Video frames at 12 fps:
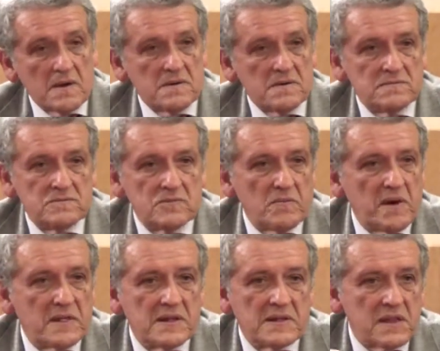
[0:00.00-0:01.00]
eh, no
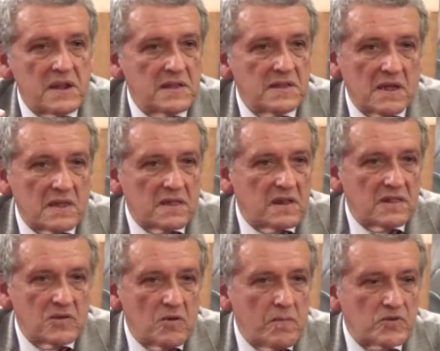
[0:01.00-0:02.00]
más del 30,
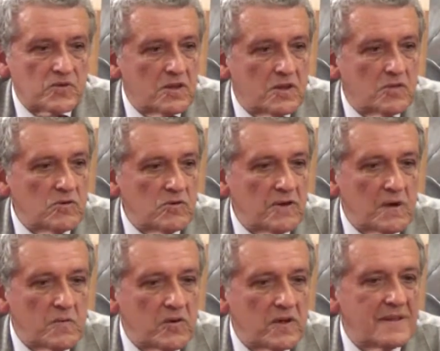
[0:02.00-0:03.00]
32%,
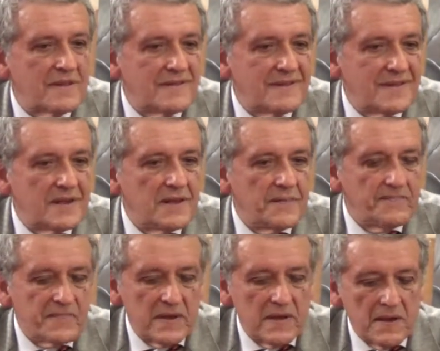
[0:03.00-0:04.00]
digamos, eran
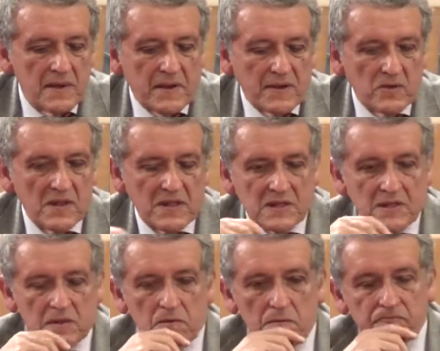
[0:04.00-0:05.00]
españoles
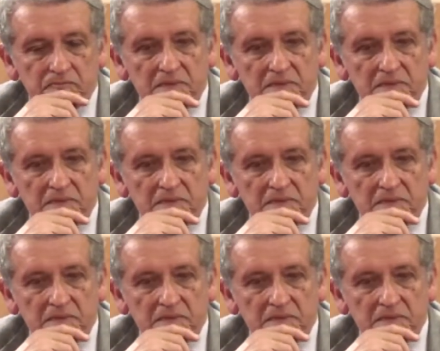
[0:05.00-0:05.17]
nativos.